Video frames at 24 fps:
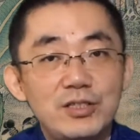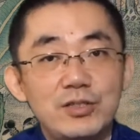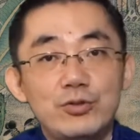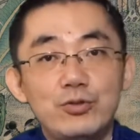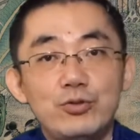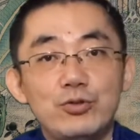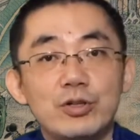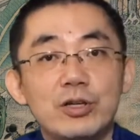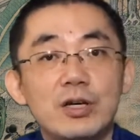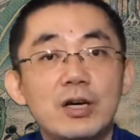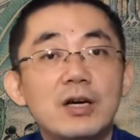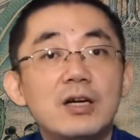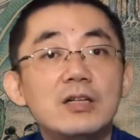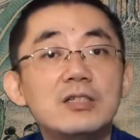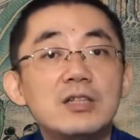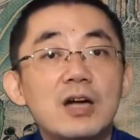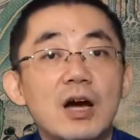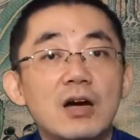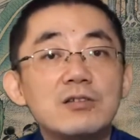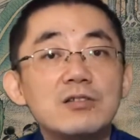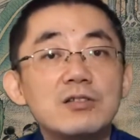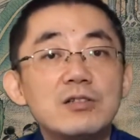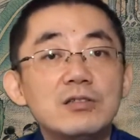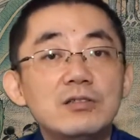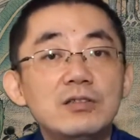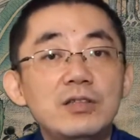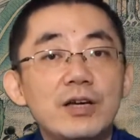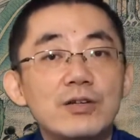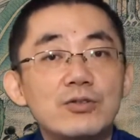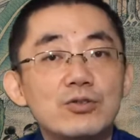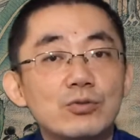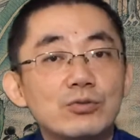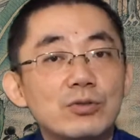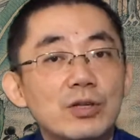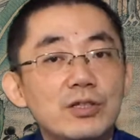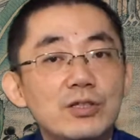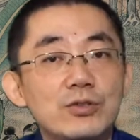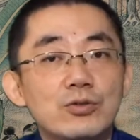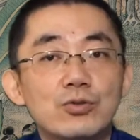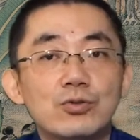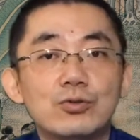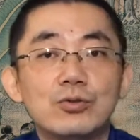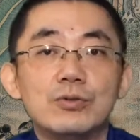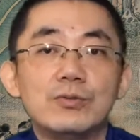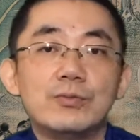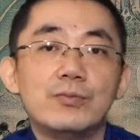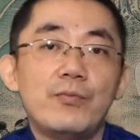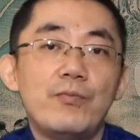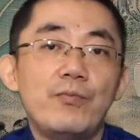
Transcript: 剧《长生殿》中的一出，